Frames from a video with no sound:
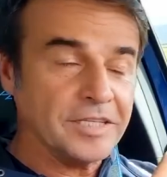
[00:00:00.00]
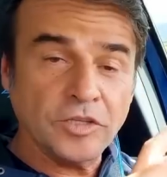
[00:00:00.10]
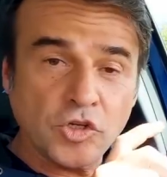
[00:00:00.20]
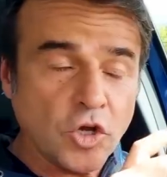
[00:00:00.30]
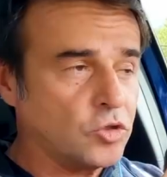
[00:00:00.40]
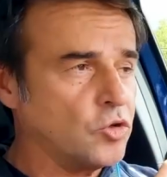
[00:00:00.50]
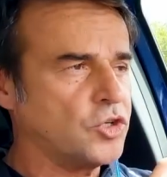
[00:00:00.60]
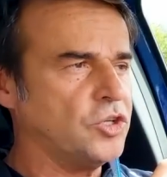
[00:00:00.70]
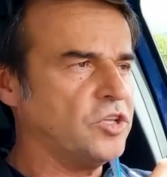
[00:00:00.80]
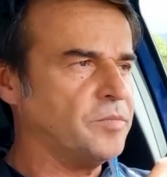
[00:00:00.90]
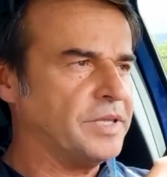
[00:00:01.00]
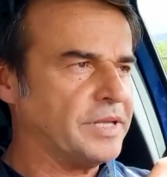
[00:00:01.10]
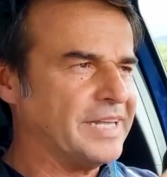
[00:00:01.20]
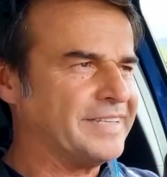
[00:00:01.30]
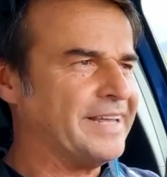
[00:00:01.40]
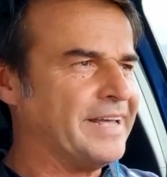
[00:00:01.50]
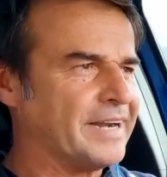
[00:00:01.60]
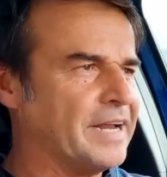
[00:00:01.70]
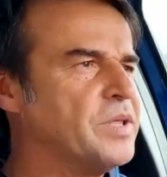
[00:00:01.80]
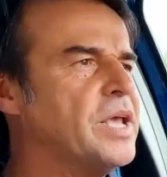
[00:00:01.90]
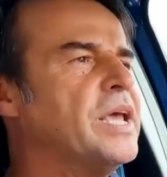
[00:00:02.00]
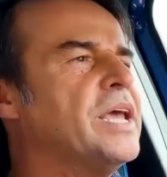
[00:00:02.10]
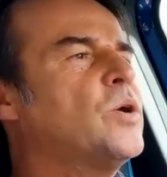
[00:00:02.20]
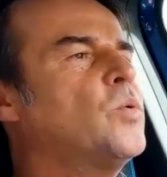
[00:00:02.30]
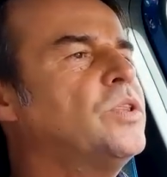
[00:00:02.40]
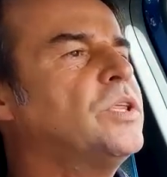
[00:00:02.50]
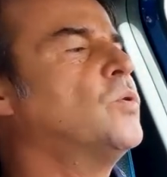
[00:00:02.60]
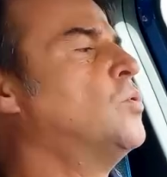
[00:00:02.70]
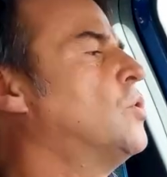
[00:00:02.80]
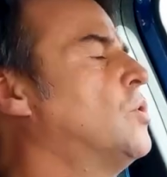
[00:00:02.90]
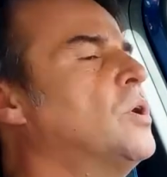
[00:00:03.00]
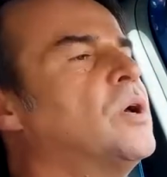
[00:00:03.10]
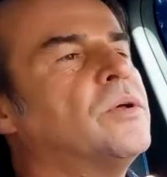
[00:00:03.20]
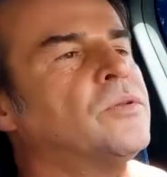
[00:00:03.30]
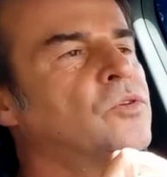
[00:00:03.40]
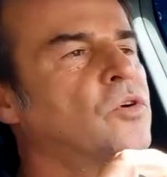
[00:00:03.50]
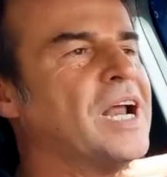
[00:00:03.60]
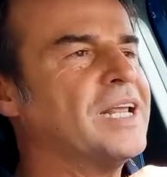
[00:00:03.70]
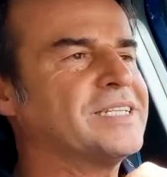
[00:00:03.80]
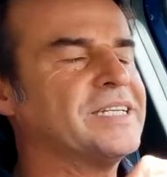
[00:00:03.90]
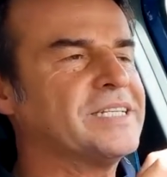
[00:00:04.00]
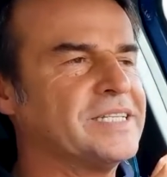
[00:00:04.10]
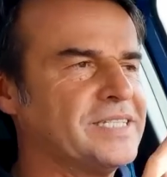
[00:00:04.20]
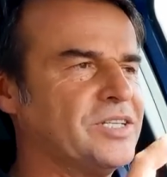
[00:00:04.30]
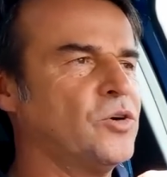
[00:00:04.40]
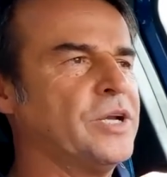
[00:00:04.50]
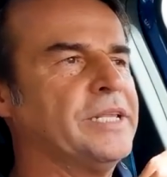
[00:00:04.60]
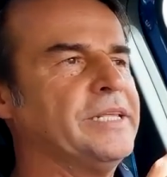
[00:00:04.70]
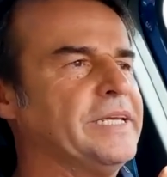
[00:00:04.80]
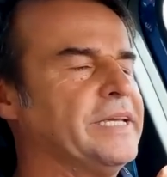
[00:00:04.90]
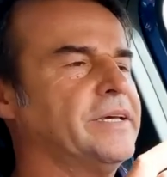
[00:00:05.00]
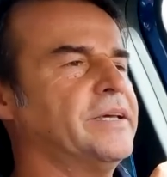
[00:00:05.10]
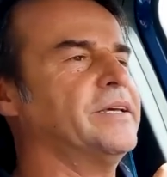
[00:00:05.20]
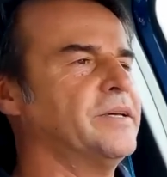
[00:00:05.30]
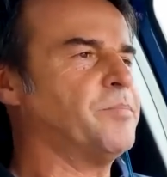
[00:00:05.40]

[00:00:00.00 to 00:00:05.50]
18 cm da terra e quindi uno non ha la sensazione di eh,